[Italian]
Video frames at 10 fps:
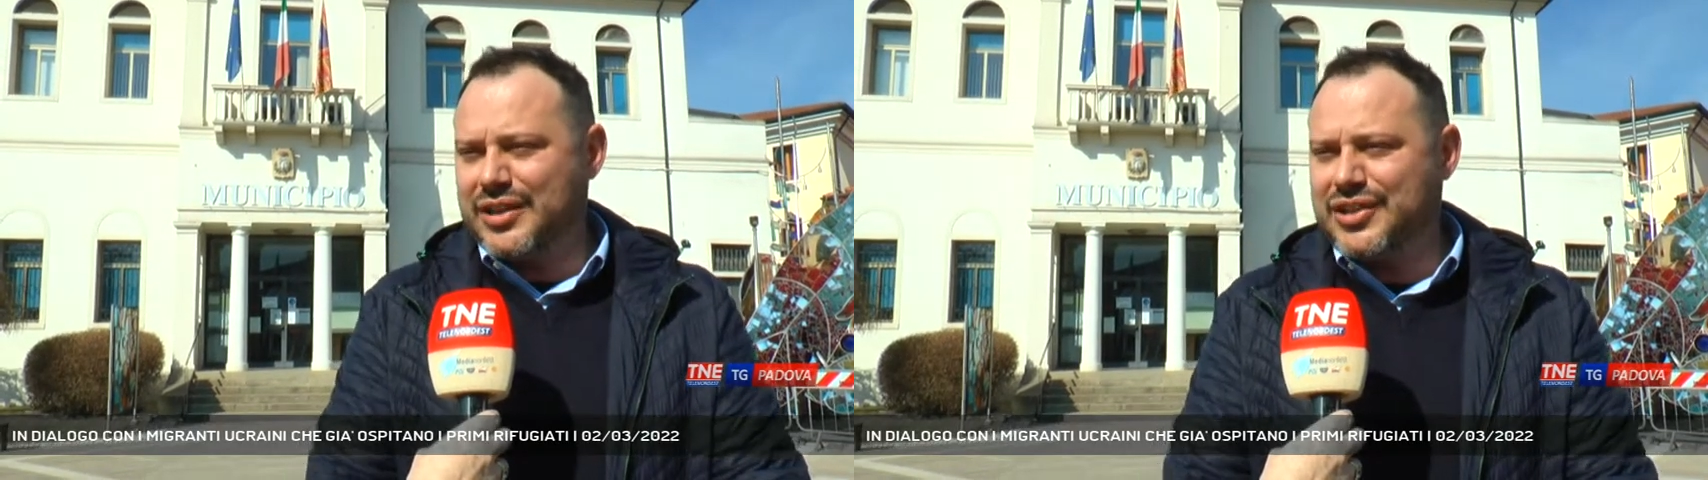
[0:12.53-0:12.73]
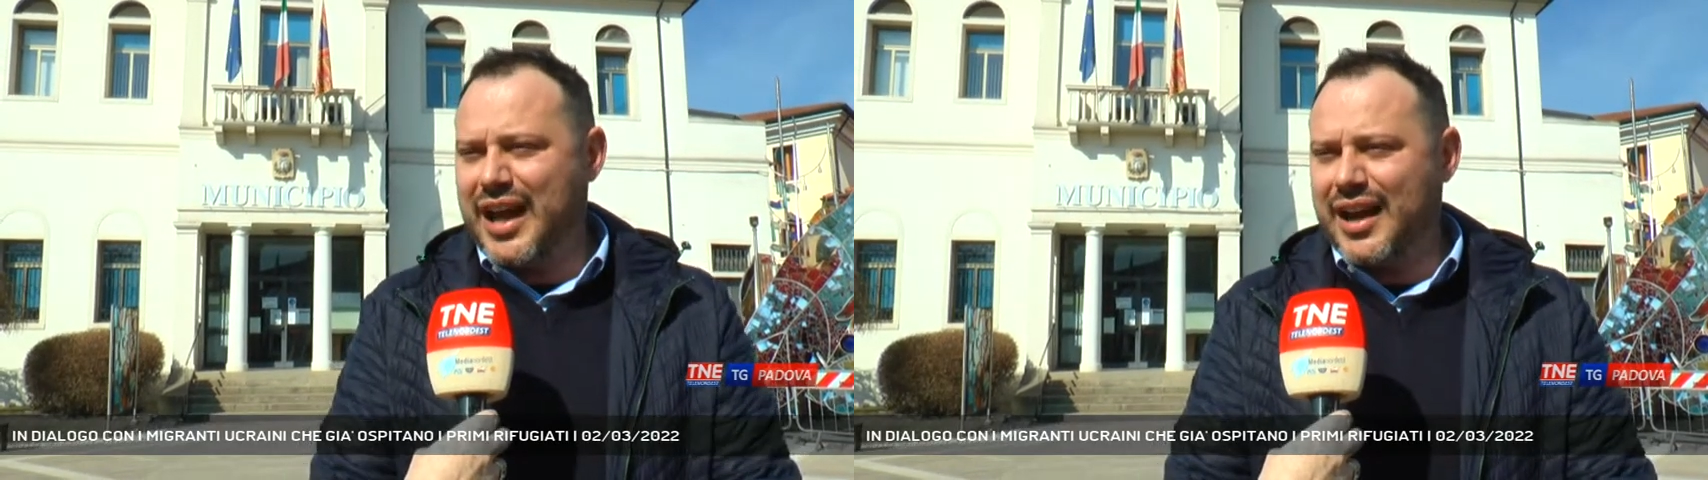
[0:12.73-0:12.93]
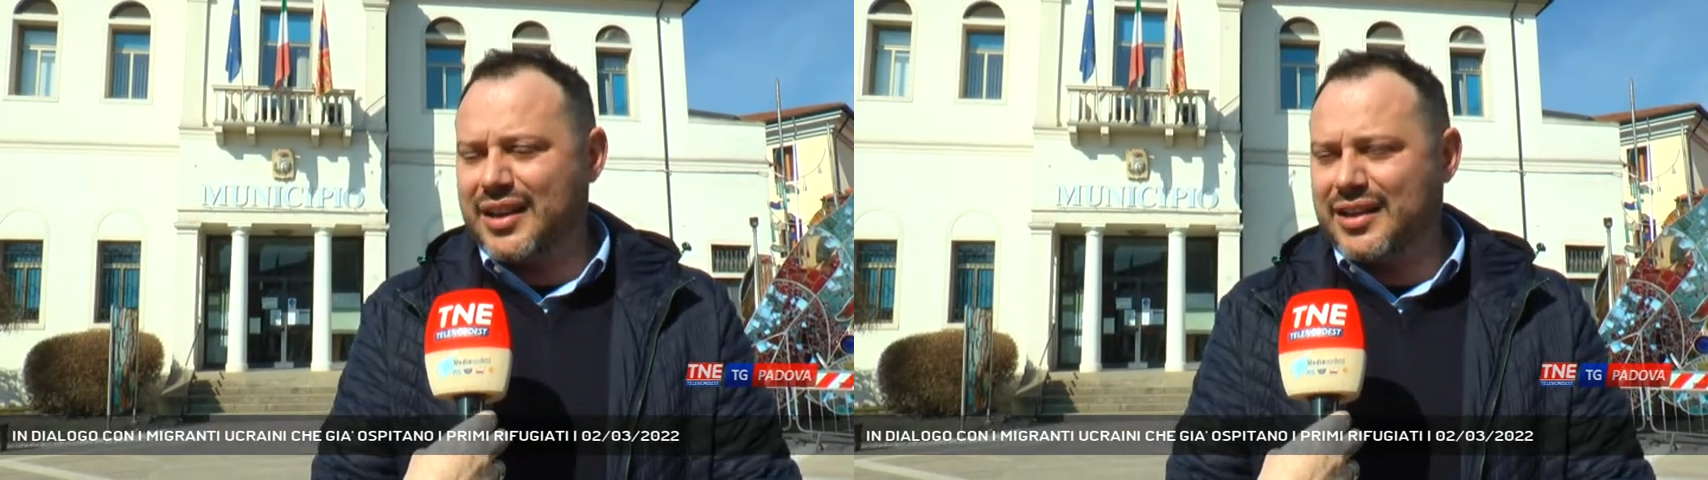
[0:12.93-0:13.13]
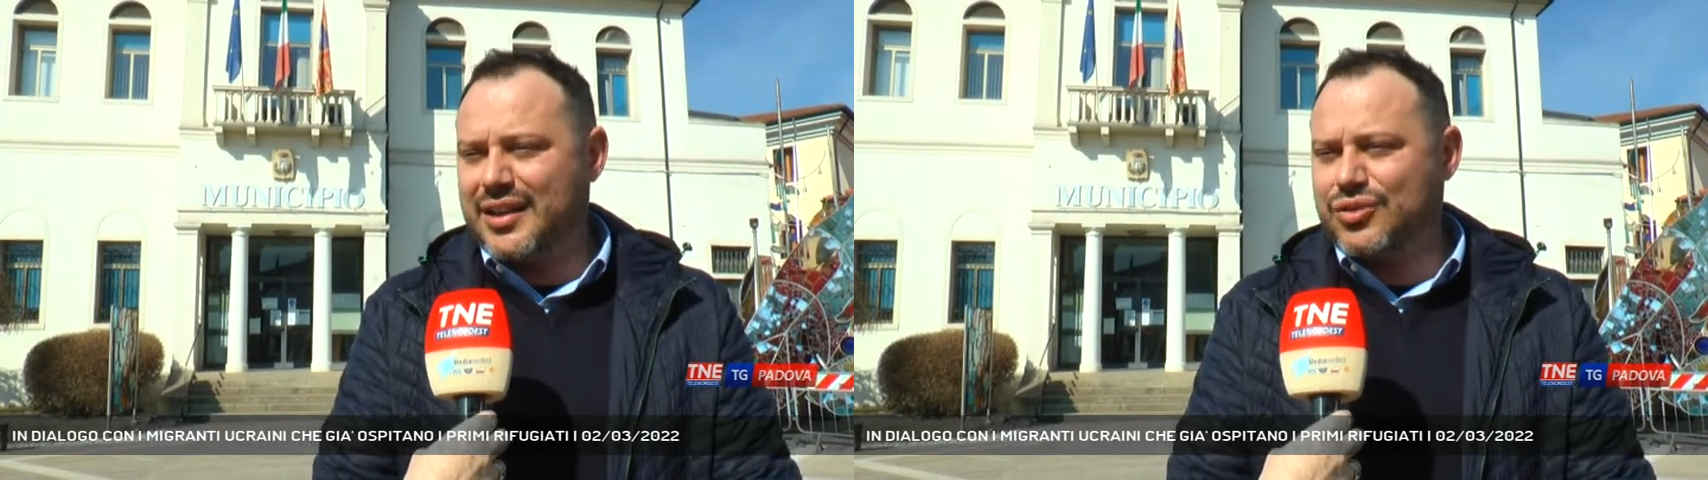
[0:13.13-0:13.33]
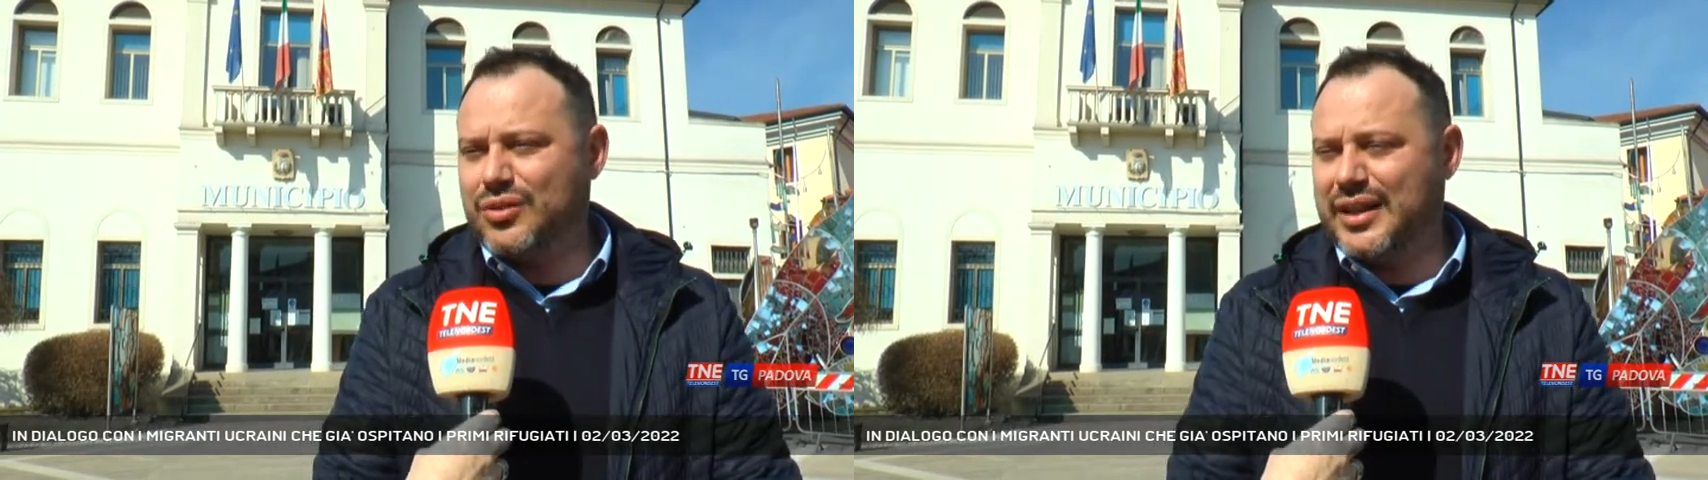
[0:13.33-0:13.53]

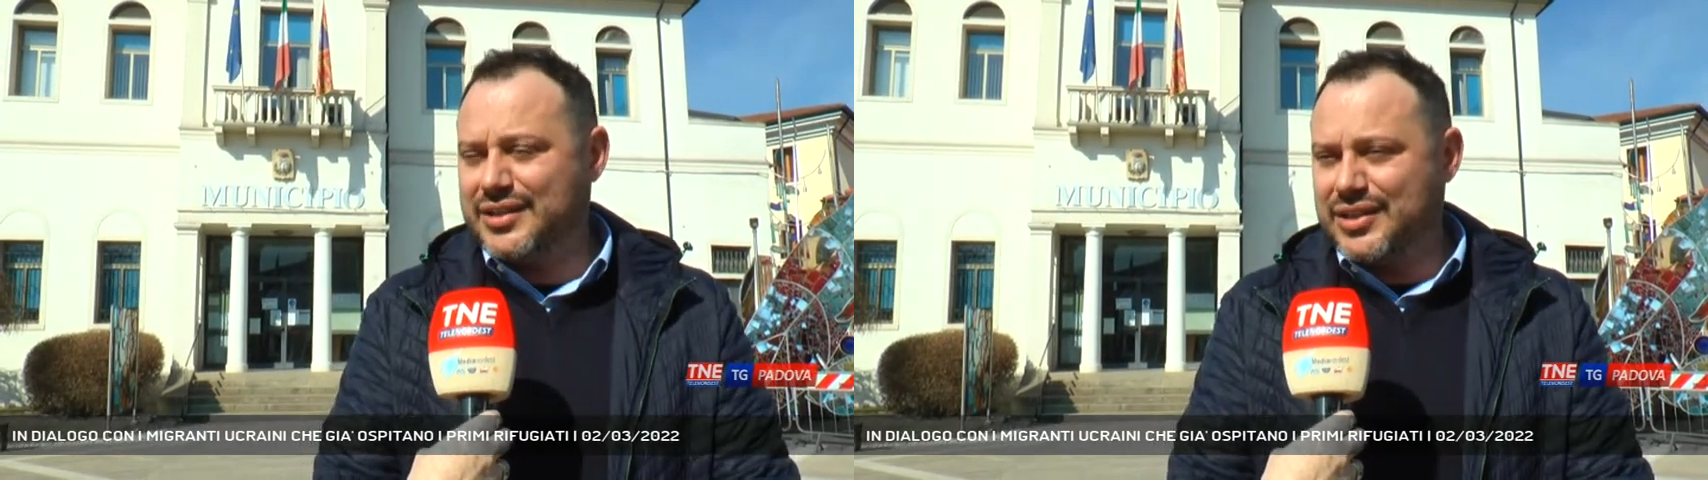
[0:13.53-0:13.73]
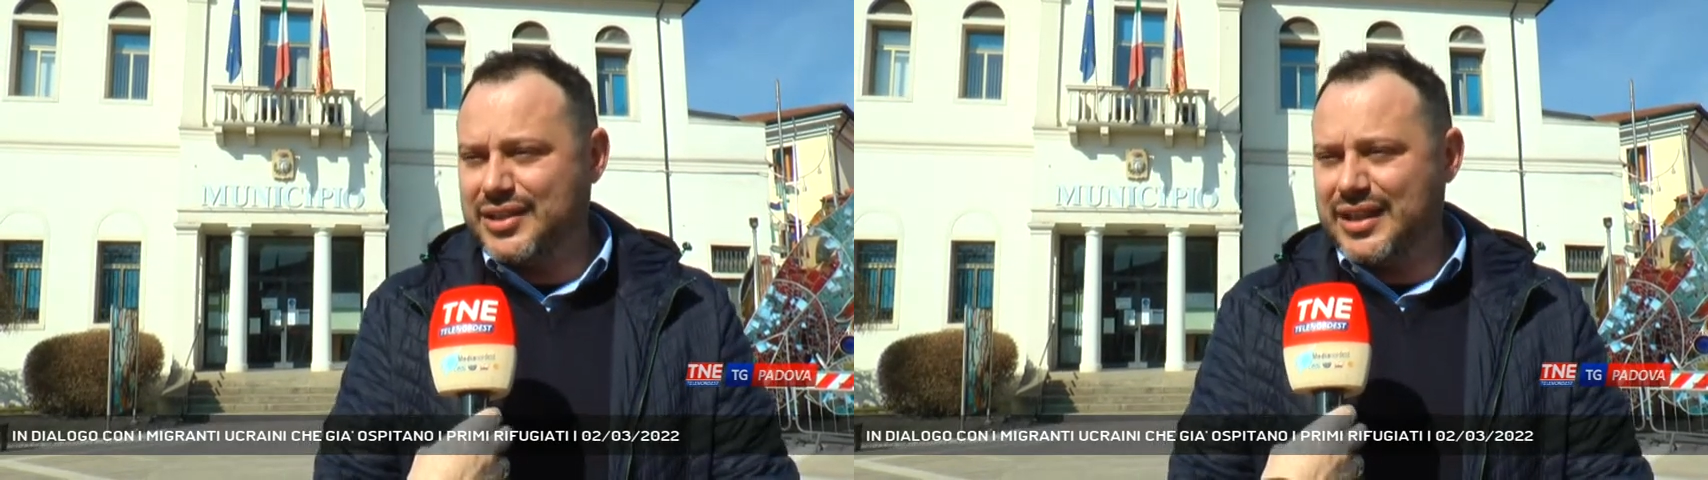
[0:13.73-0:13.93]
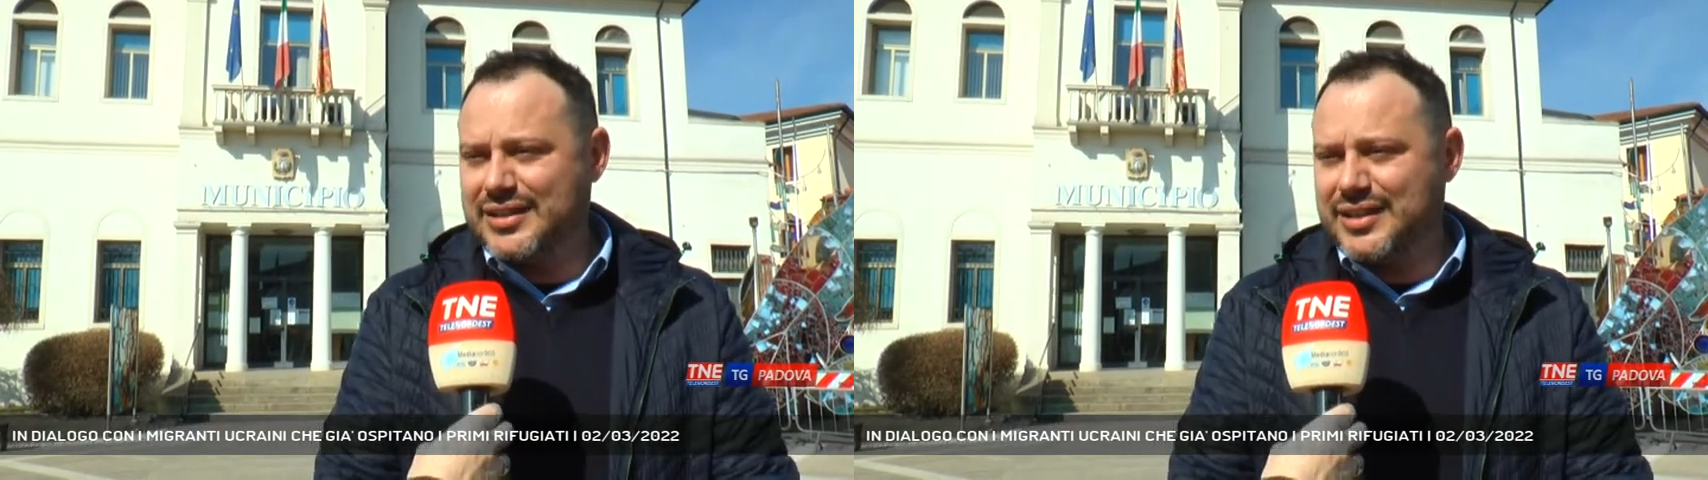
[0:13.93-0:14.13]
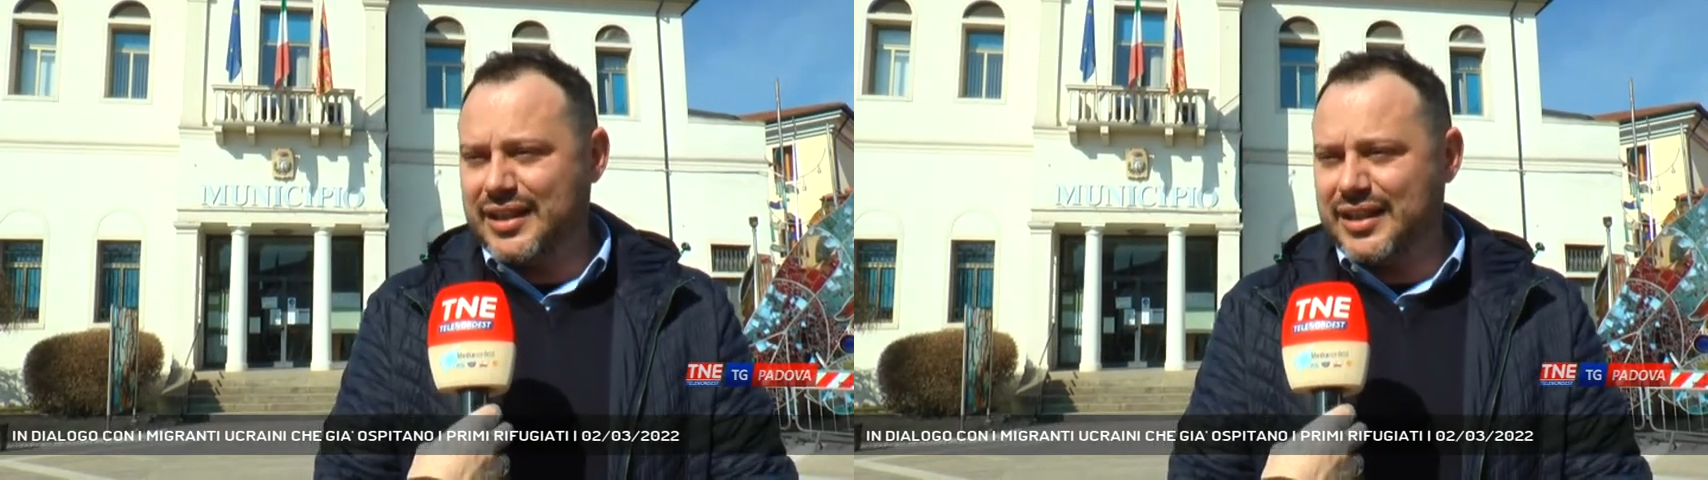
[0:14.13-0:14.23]
cernita sulle esigenze